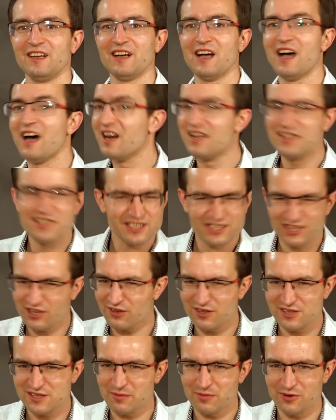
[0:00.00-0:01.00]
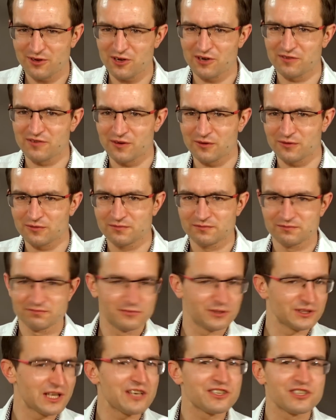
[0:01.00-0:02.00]
Ale nikt tego nie zablokował.
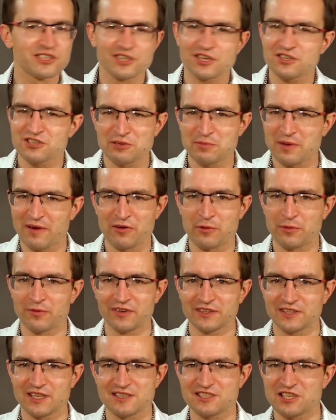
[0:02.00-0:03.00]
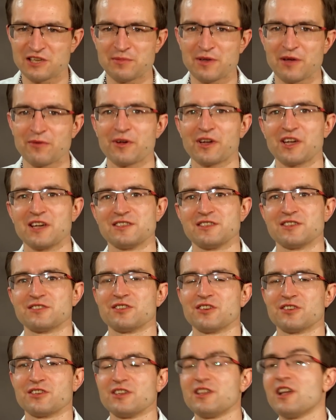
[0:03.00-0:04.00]
Bodajże Rzecznik Praw Obywatelskich miał jakieś
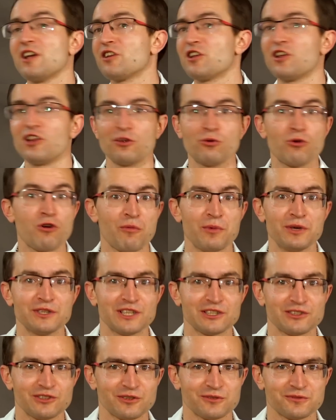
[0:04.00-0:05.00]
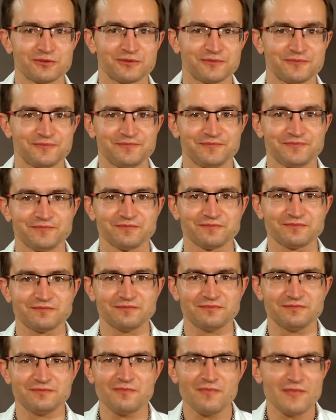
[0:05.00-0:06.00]
zastrzeżenia i kilku komentatorów.
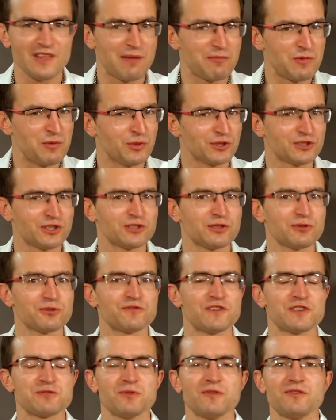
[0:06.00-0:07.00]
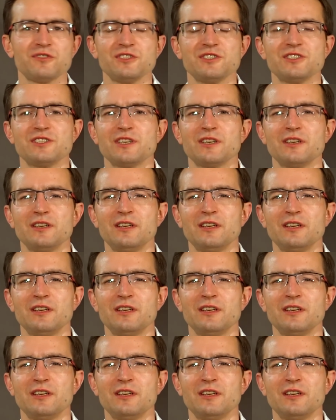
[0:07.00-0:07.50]
A mimo to to już weszło w życie.